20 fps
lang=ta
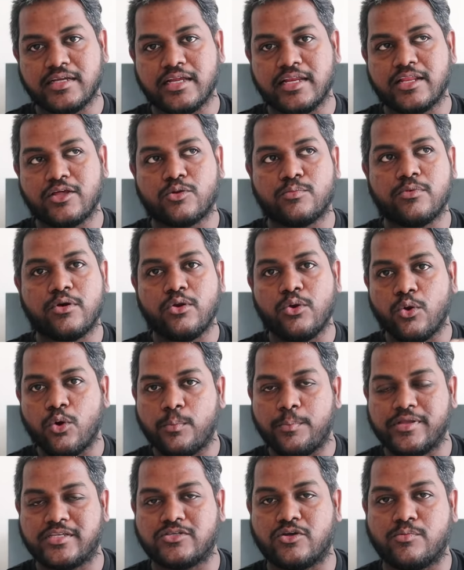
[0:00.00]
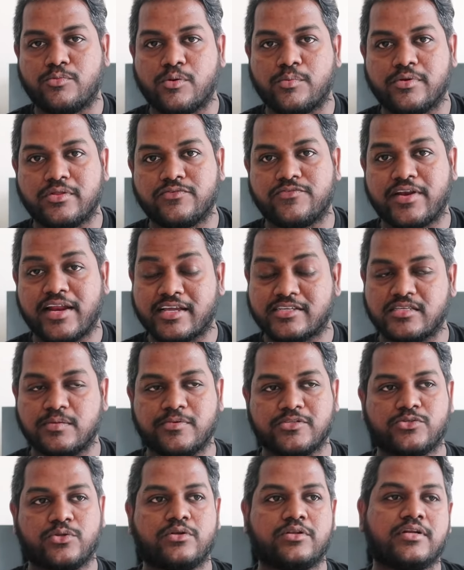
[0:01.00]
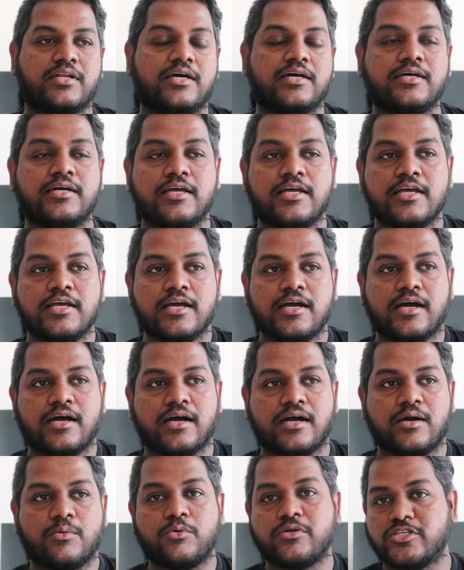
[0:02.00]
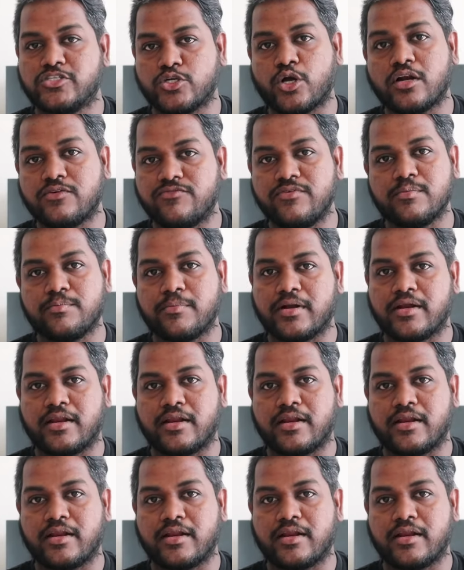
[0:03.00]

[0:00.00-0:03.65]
இல்லை ரொம்ப லோ பிச்சாகவும் போக முடியாது ஃபார் எக்ஸாம்பிள் சொல்லணும்னா ஒரு ஷார்ட் ஃபிலிம்